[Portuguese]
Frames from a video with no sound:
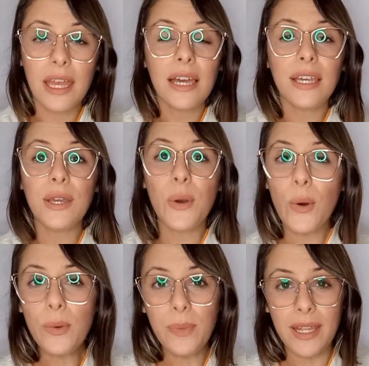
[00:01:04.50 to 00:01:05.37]
e
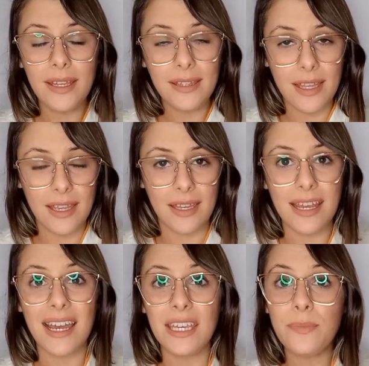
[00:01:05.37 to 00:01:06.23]
compreenderem a
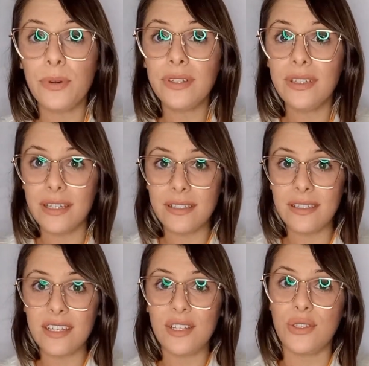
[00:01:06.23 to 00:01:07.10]

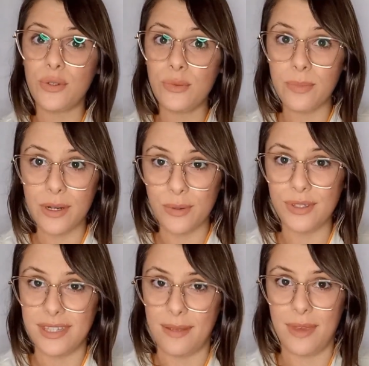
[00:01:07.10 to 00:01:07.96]
importância de um banco de
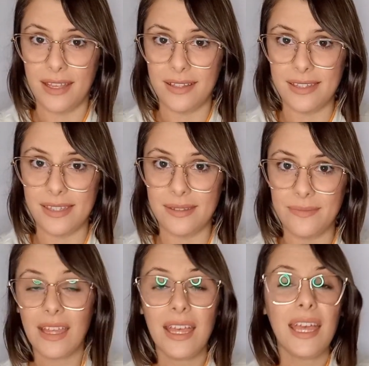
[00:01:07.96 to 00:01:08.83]
sementes,
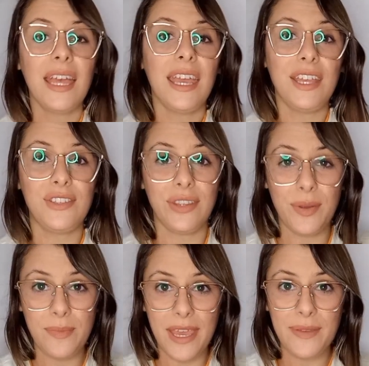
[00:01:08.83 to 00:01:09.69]
e de
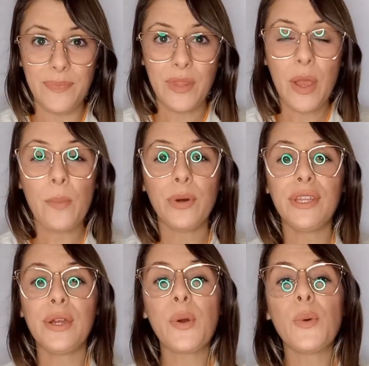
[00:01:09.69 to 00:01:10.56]
também poder
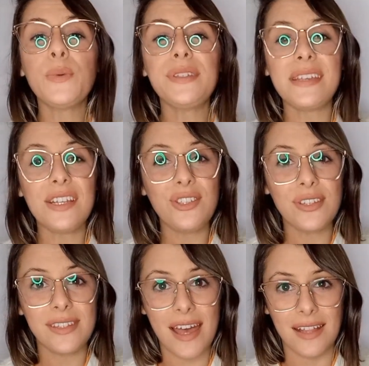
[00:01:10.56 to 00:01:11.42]

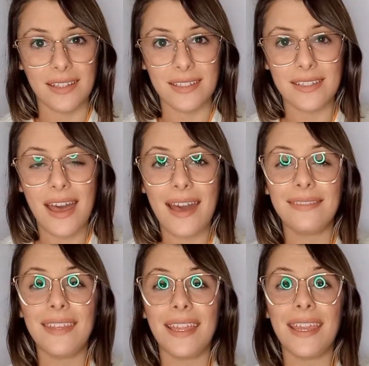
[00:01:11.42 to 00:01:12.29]
conscientizá-las a
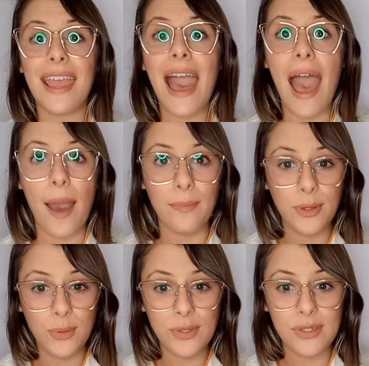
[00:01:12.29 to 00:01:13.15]
terem
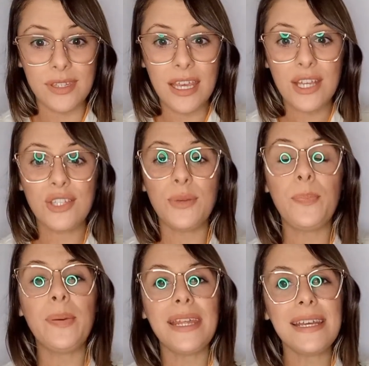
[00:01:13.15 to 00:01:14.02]
hábitos de
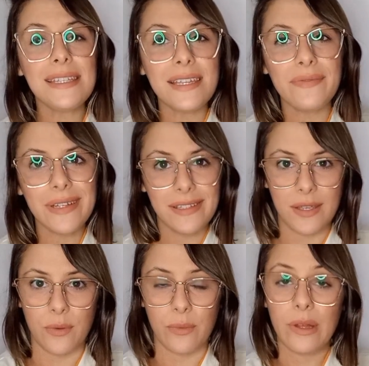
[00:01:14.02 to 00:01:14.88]

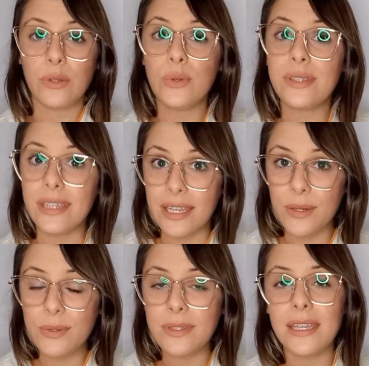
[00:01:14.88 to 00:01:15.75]
preservação dos
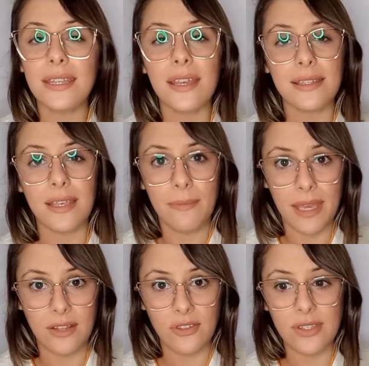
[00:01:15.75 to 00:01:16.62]
grãos e das
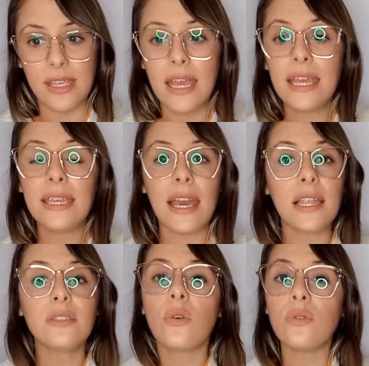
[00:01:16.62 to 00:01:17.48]
sementes que elas
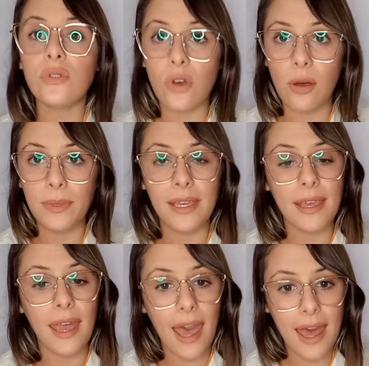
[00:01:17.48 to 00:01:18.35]
consomem em
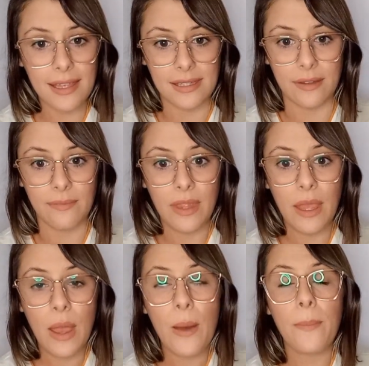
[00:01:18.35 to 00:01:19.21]
casa,
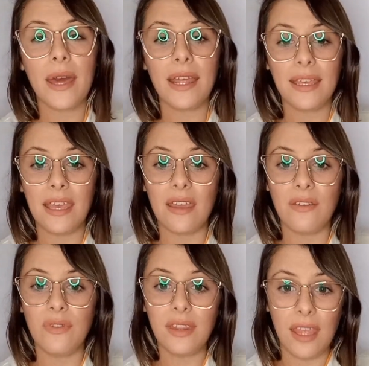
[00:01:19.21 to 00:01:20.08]
para que
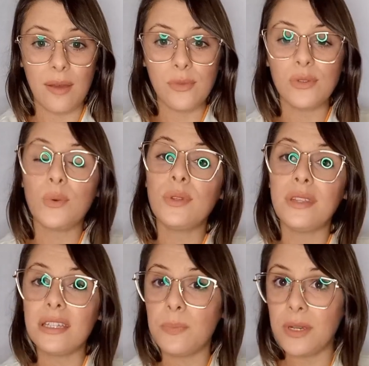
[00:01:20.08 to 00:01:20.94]
evitemos o
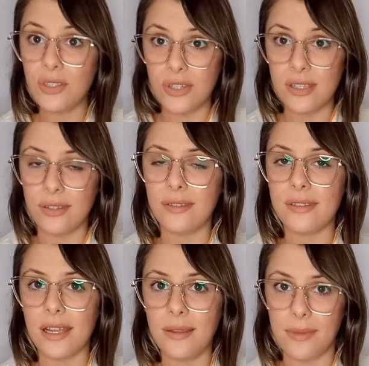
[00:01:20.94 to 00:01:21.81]
desperdício dos
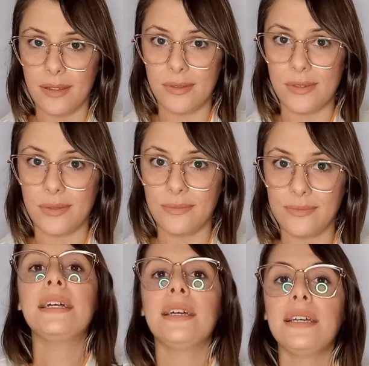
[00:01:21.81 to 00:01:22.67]
alimentos.
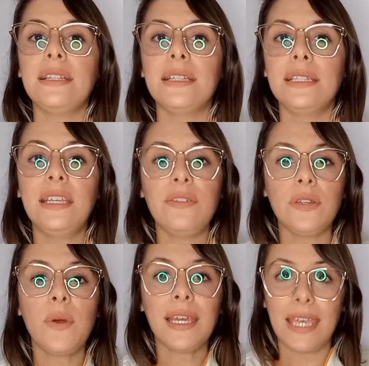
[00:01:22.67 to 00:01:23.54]
Devido
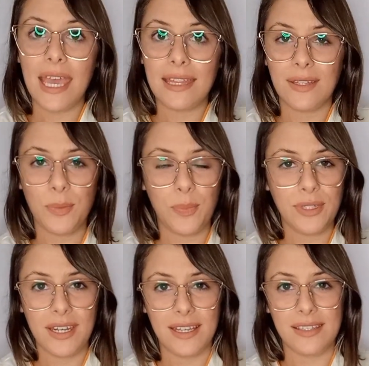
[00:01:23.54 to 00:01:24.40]
à queda do poder
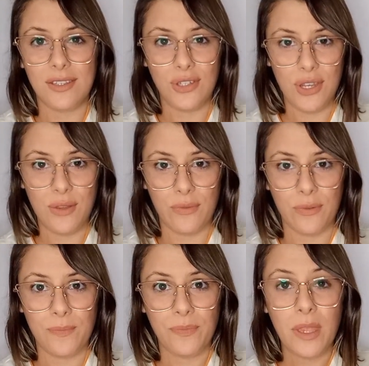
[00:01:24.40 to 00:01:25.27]
aquisitivo,
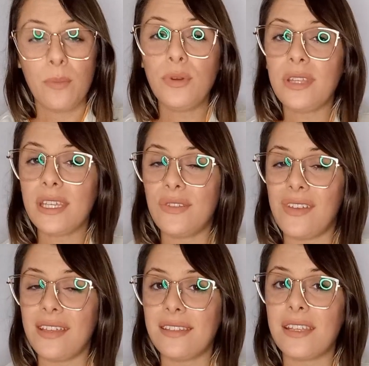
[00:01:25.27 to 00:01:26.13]
Muitas
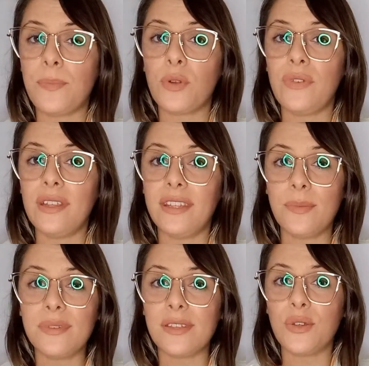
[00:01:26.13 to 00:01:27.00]
vezes aproveitamos
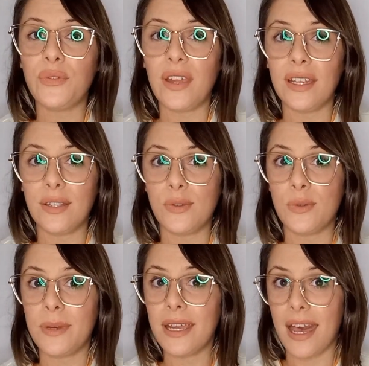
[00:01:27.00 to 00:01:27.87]
as ofertas dos
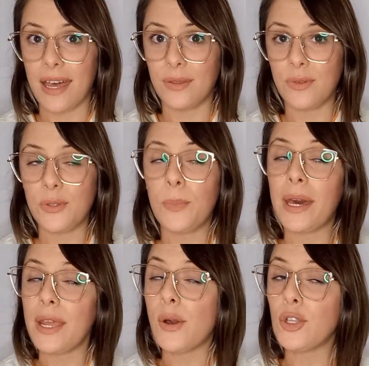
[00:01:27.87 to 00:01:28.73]
mercados para
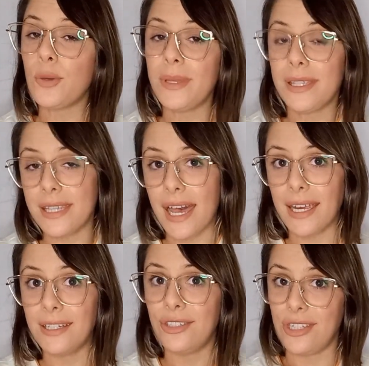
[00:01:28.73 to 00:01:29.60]
economizar
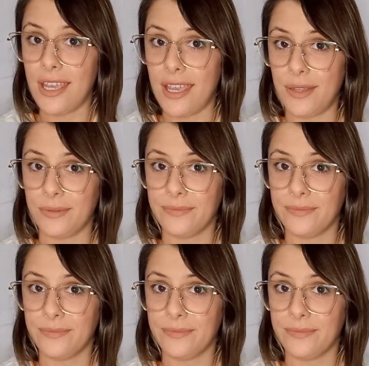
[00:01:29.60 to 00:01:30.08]
dinheiro.